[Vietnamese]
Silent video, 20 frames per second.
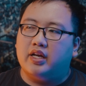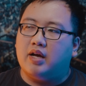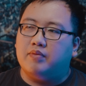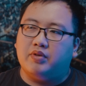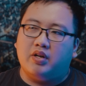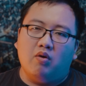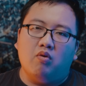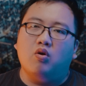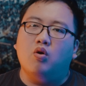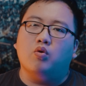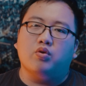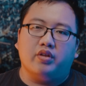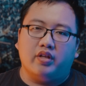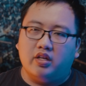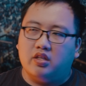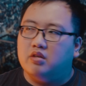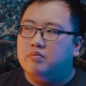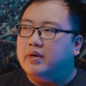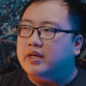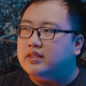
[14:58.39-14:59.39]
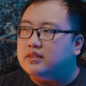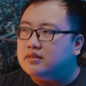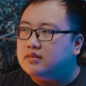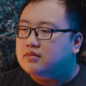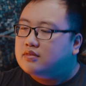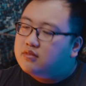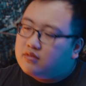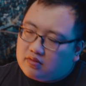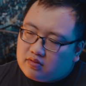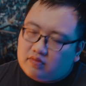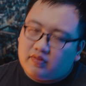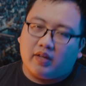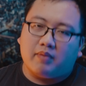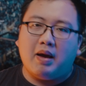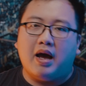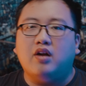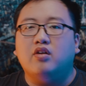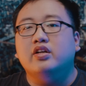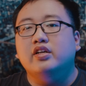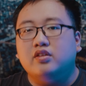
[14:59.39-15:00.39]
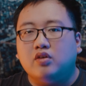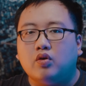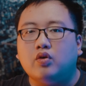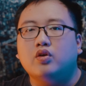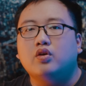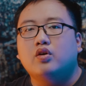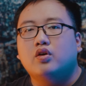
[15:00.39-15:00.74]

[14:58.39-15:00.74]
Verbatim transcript: cảm thấy đau khổ như thế thì mình phải bán nó đi thôi,